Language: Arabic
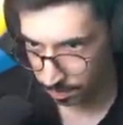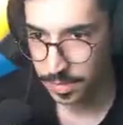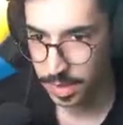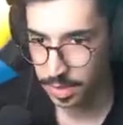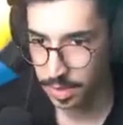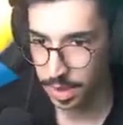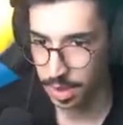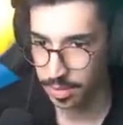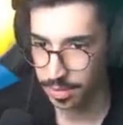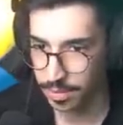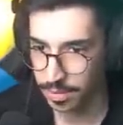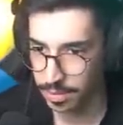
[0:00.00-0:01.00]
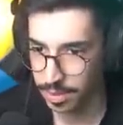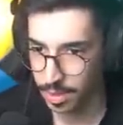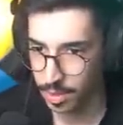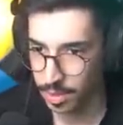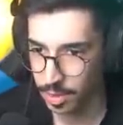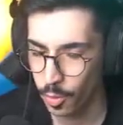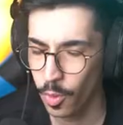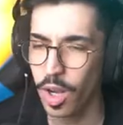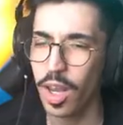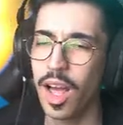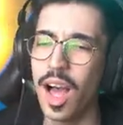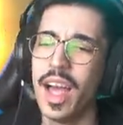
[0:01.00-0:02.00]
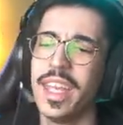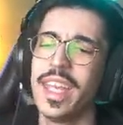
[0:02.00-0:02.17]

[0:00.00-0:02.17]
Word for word: شوف كيف والله اني